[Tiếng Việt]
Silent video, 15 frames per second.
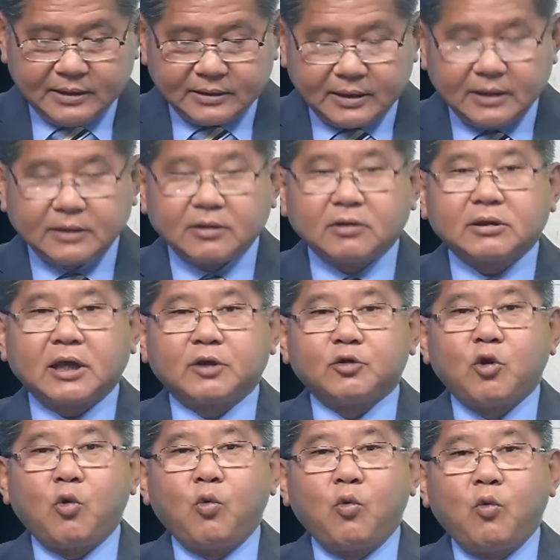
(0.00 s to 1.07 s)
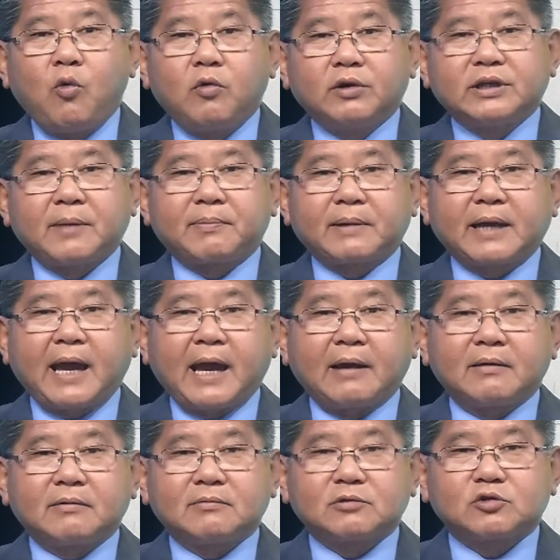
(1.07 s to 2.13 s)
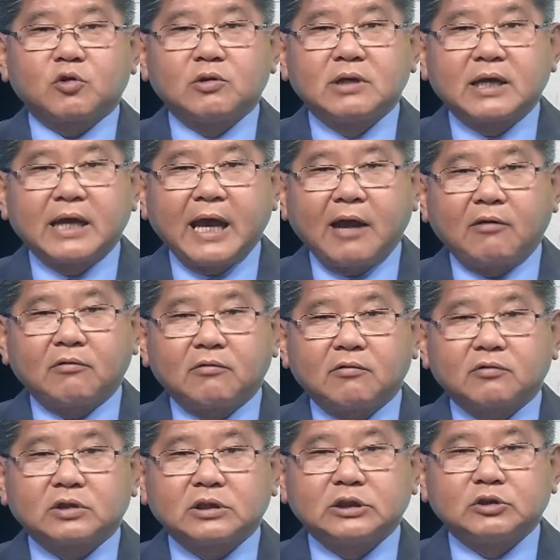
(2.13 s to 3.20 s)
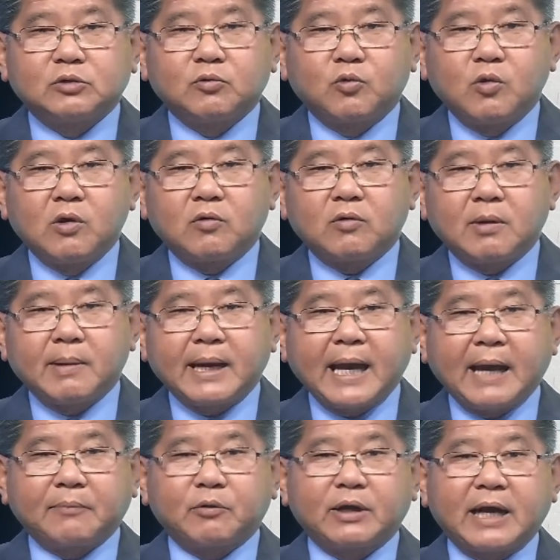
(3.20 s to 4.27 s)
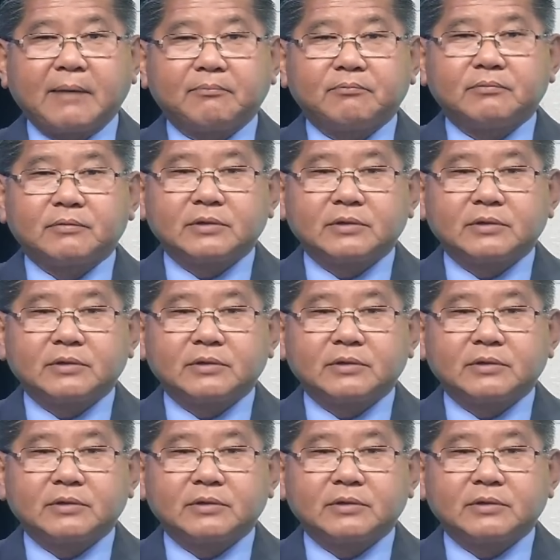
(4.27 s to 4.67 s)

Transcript: thì có thể đủ nhập cảng số lượng gạo từ Trung Quốc của Bắc Hàn một năm.